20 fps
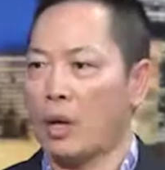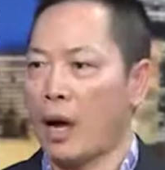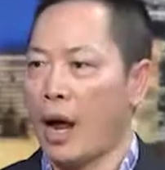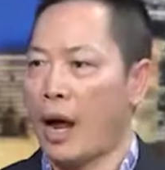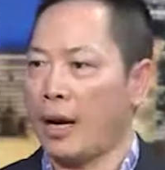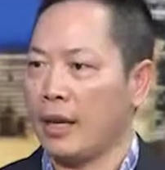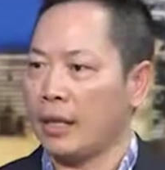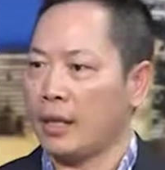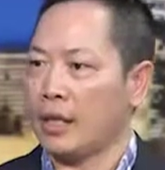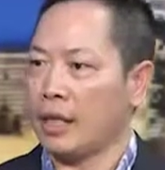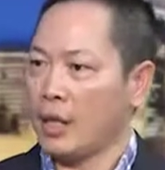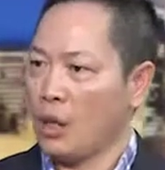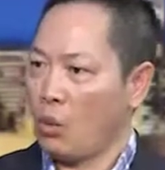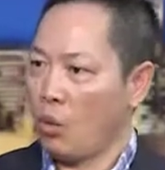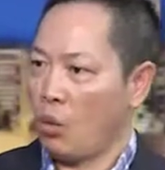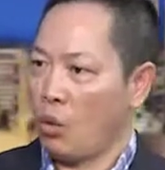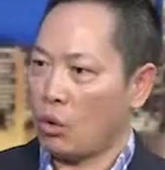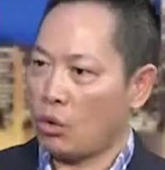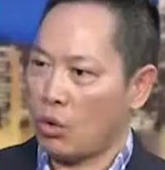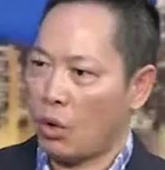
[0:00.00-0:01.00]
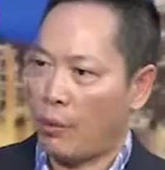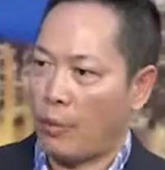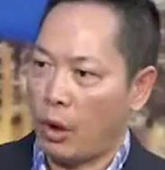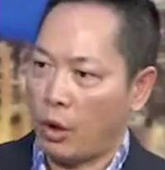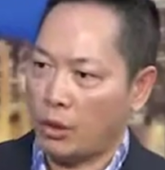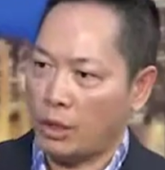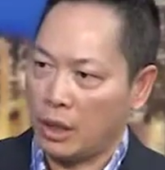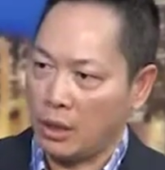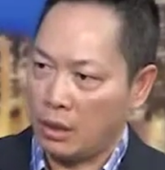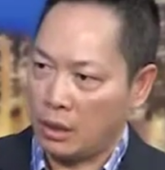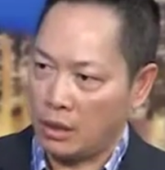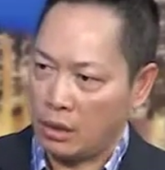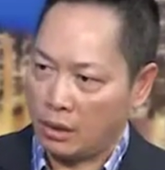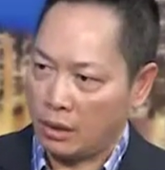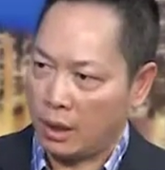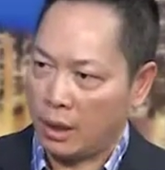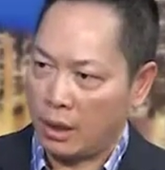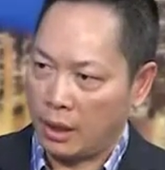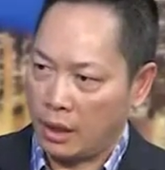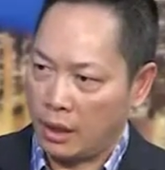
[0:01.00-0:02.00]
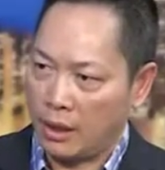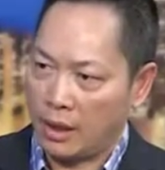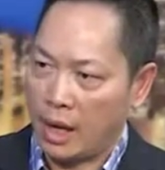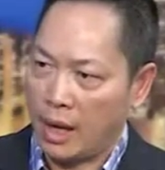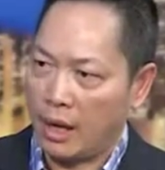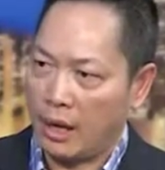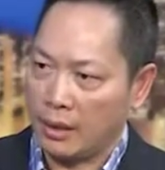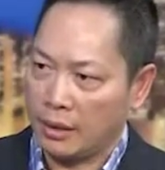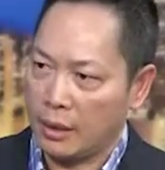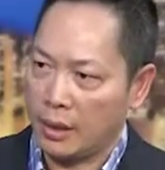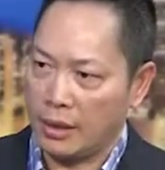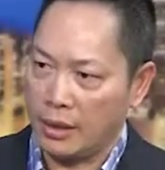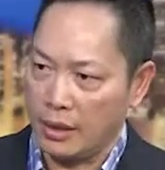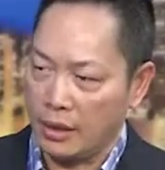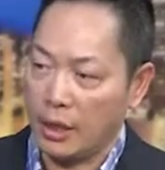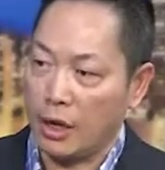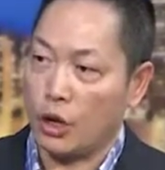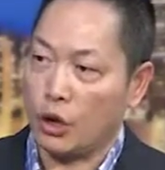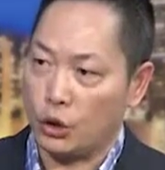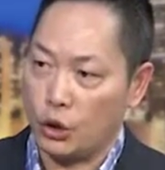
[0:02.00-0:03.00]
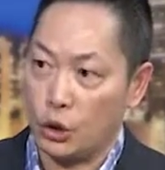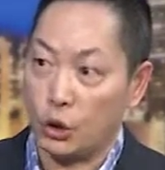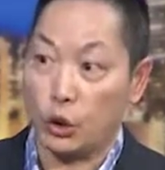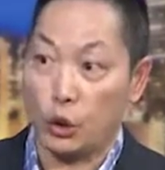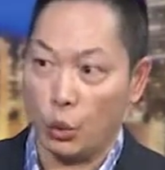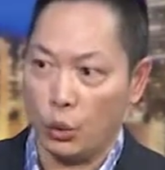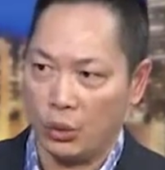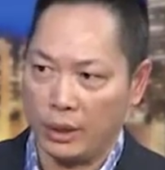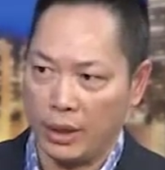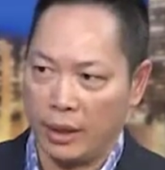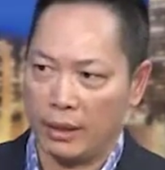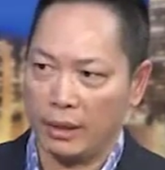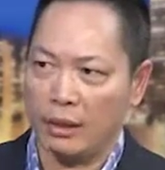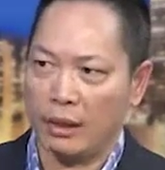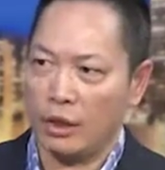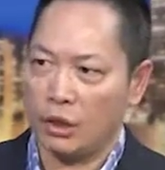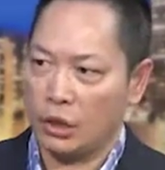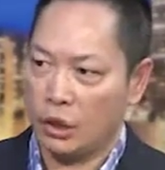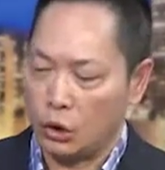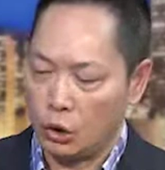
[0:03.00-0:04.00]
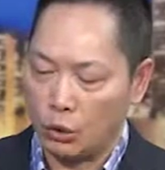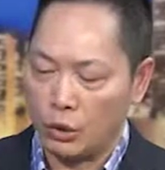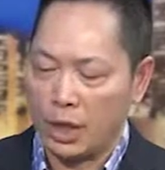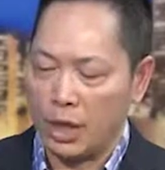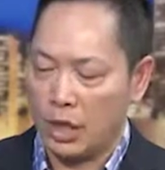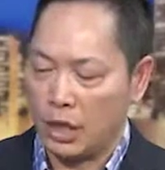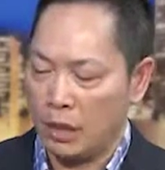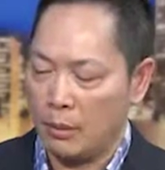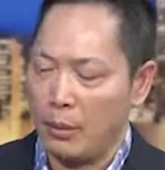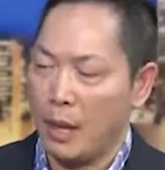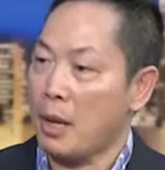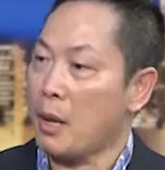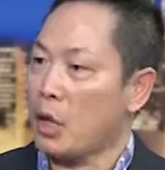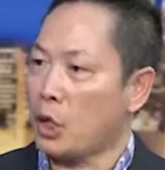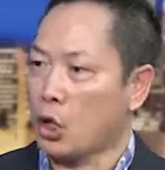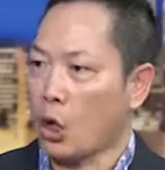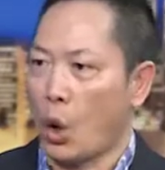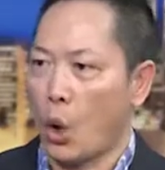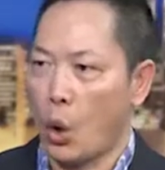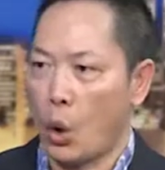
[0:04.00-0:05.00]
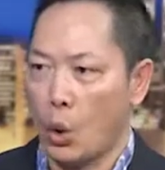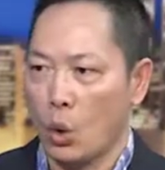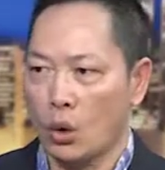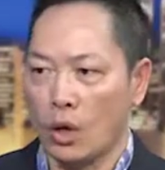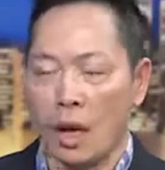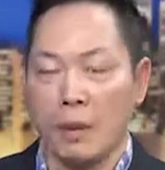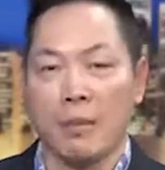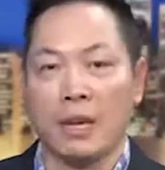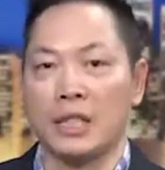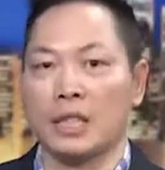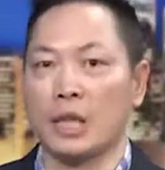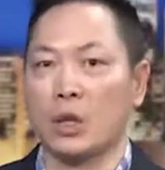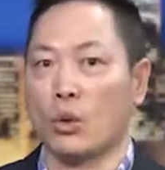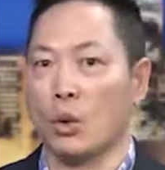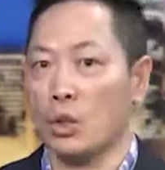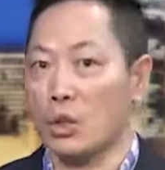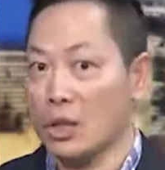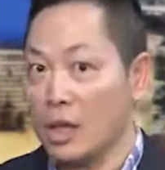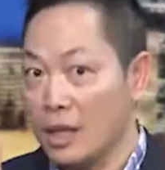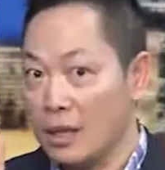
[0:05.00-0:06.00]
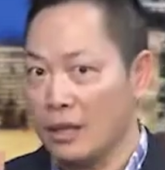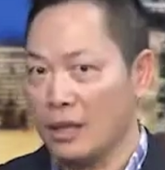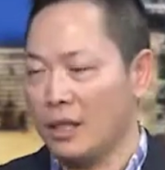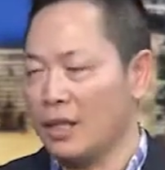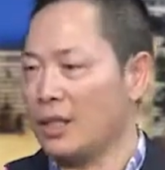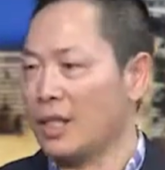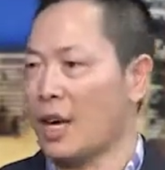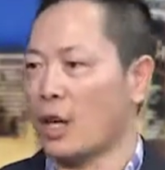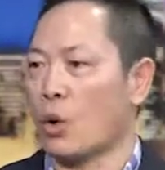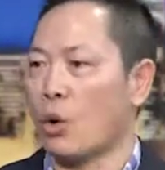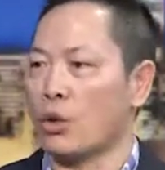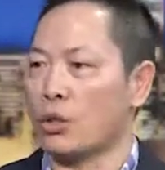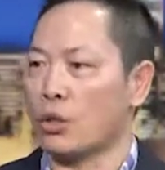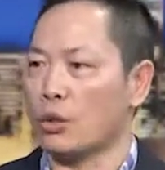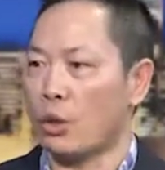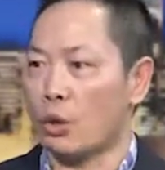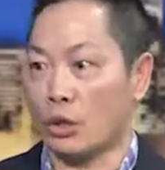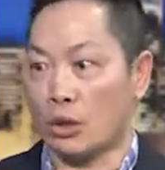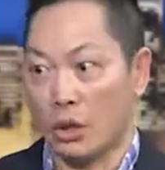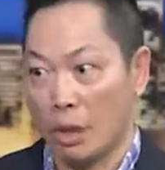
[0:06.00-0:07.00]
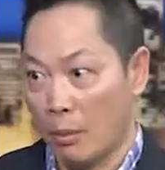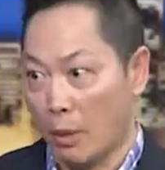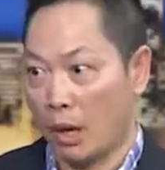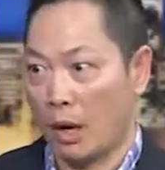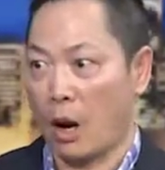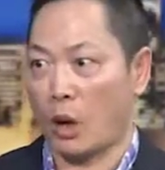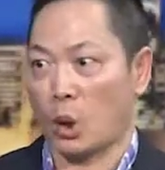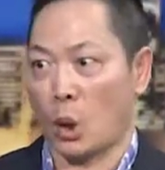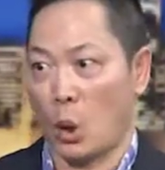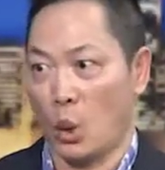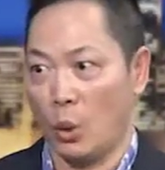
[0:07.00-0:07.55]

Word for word: 从来我做保险这个理财行业已经二十九年，二十九年里边从来没见过任何一家公司有这么高的